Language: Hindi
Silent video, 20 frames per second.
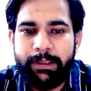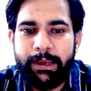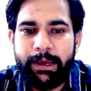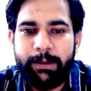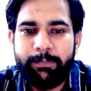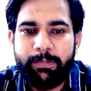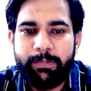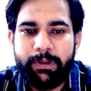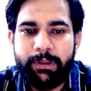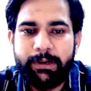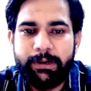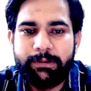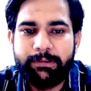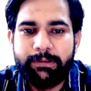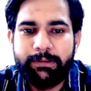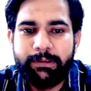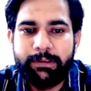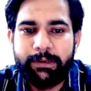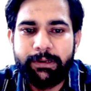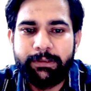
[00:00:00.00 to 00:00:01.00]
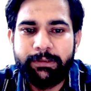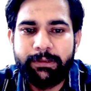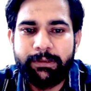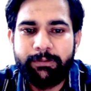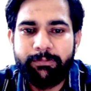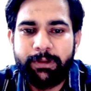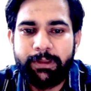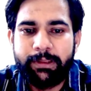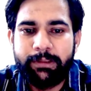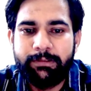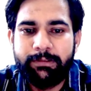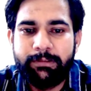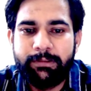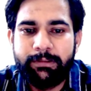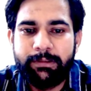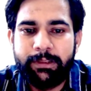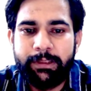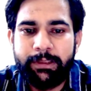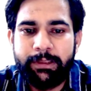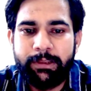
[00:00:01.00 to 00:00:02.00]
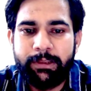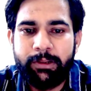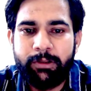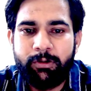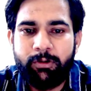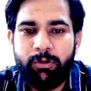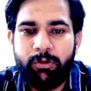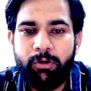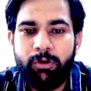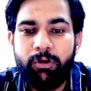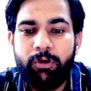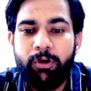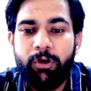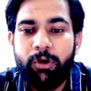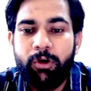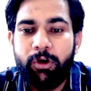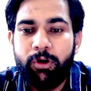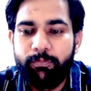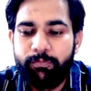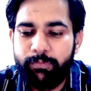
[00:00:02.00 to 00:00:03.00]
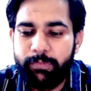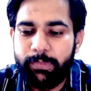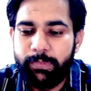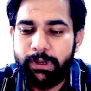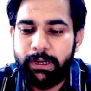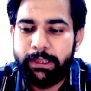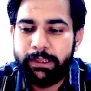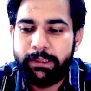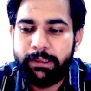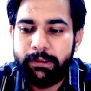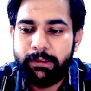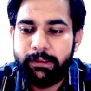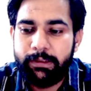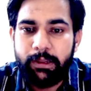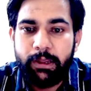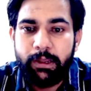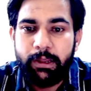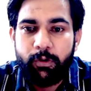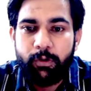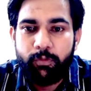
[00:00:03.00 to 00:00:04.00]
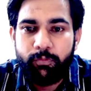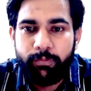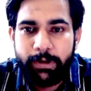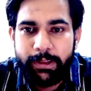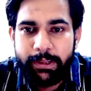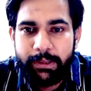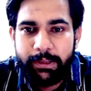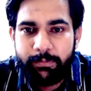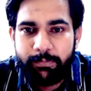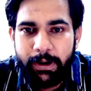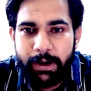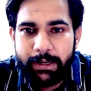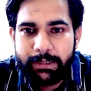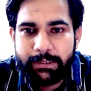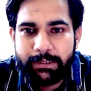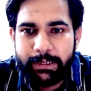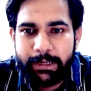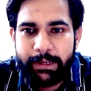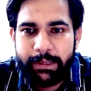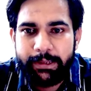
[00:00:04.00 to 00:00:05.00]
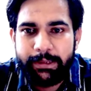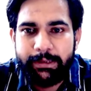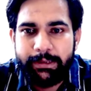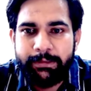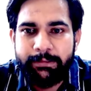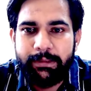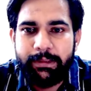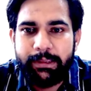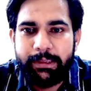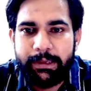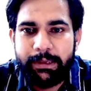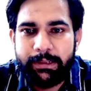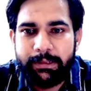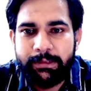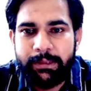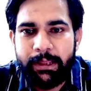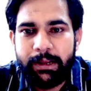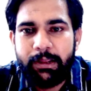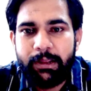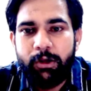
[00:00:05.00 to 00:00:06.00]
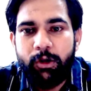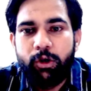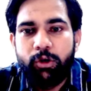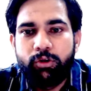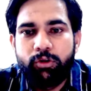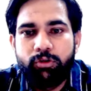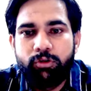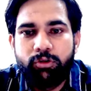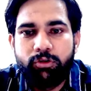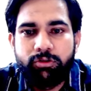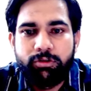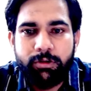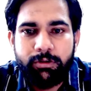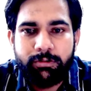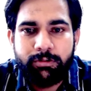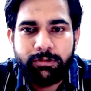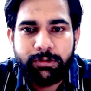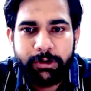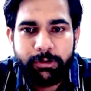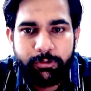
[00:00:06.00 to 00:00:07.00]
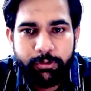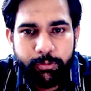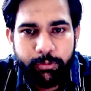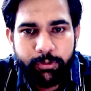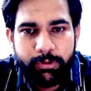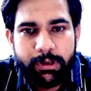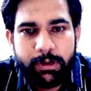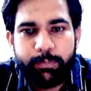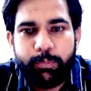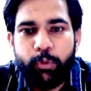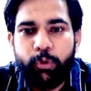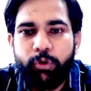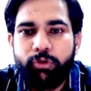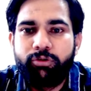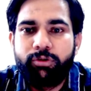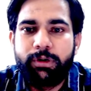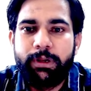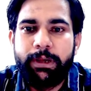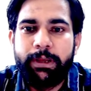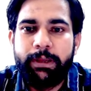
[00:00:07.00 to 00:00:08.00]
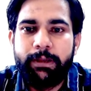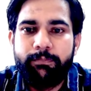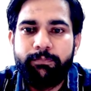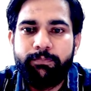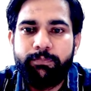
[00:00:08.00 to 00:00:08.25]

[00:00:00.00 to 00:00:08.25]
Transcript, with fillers: है आपकी नर्सिंग के अंदर वैकेंसीज देखने को मिलेगी वहीं बात करें इसी के अंदर तो जो सिस्टर ट्यूटर पोस्ट है